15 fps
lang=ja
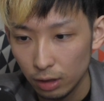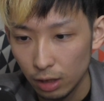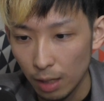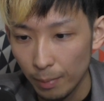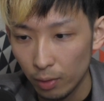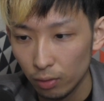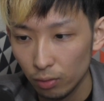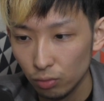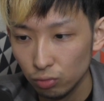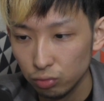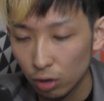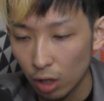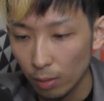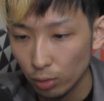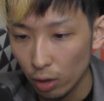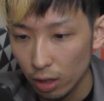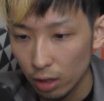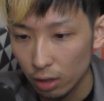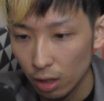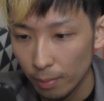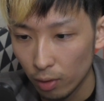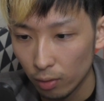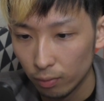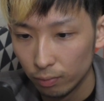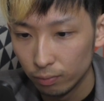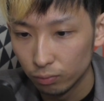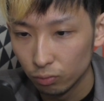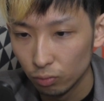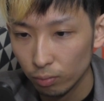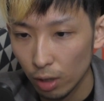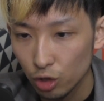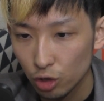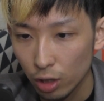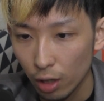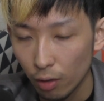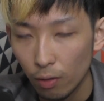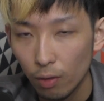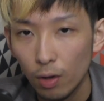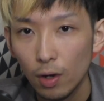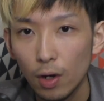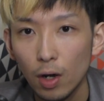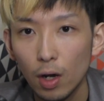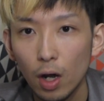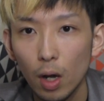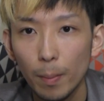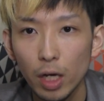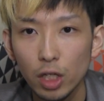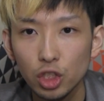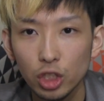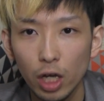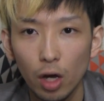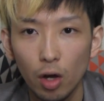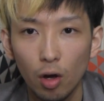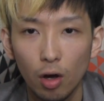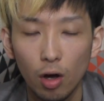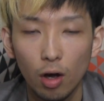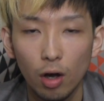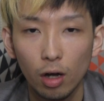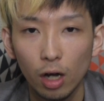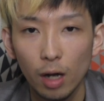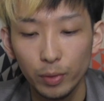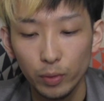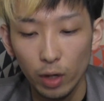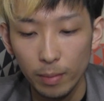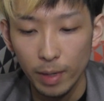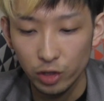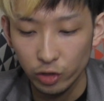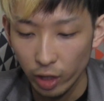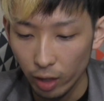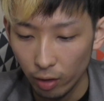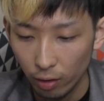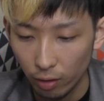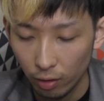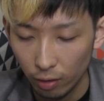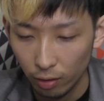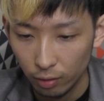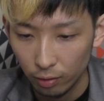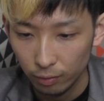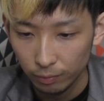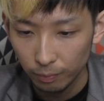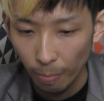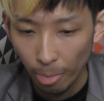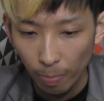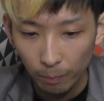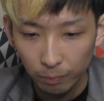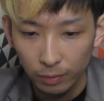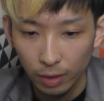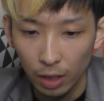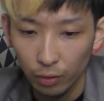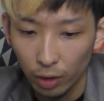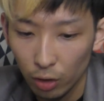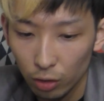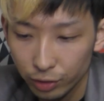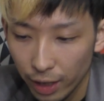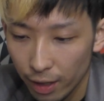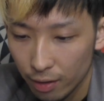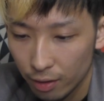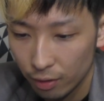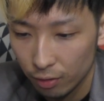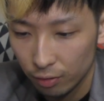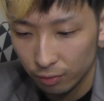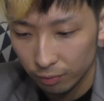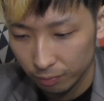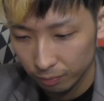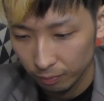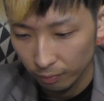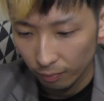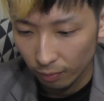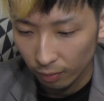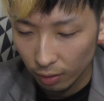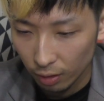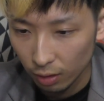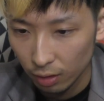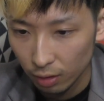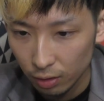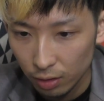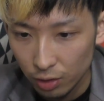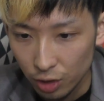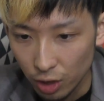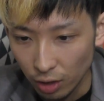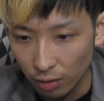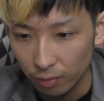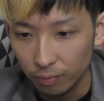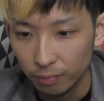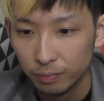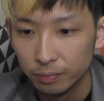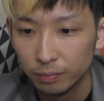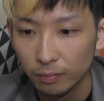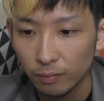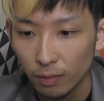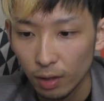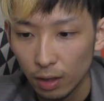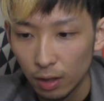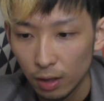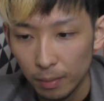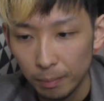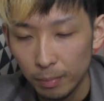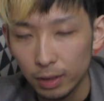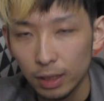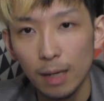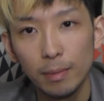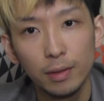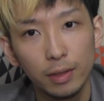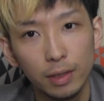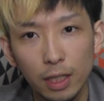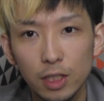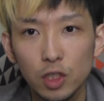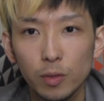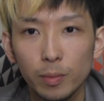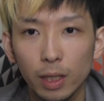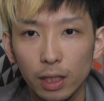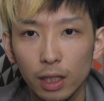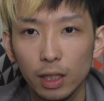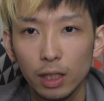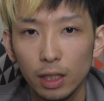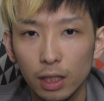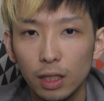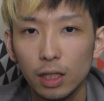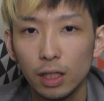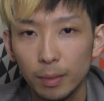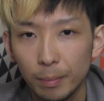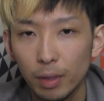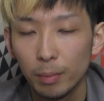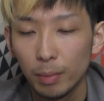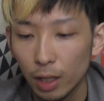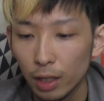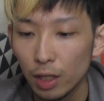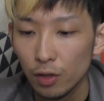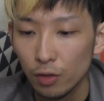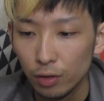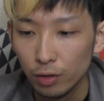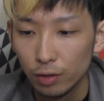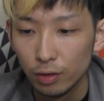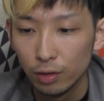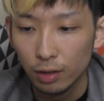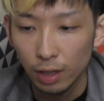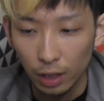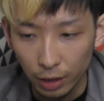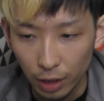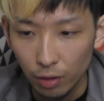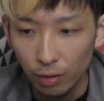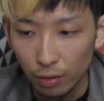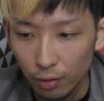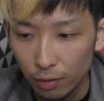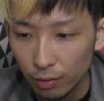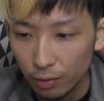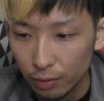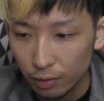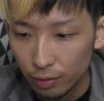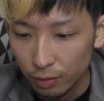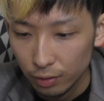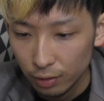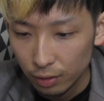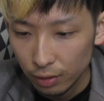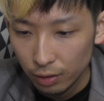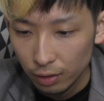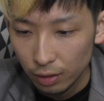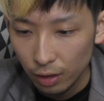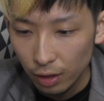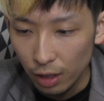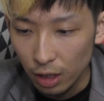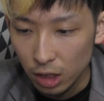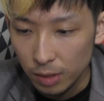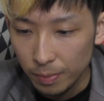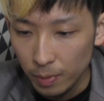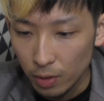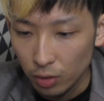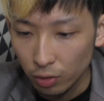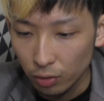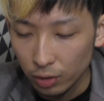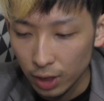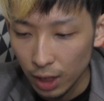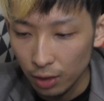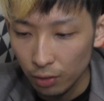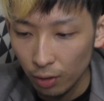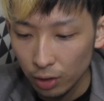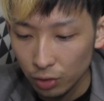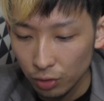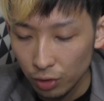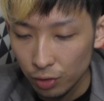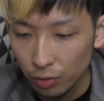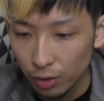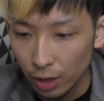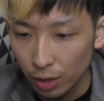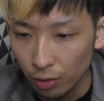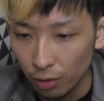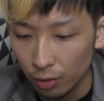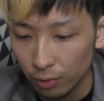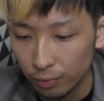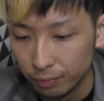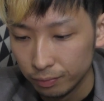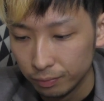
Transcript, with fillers: やめろ。うお、カブトアリ。やめろ。マジかよ。マジかよ。かぶとありマジかよ。なんとか行こうぜ。シャリン。まあ、多分大丈夫かな。まあまあ、勝てる。勝てる。HP はちょっと3度がちょっと低いけど、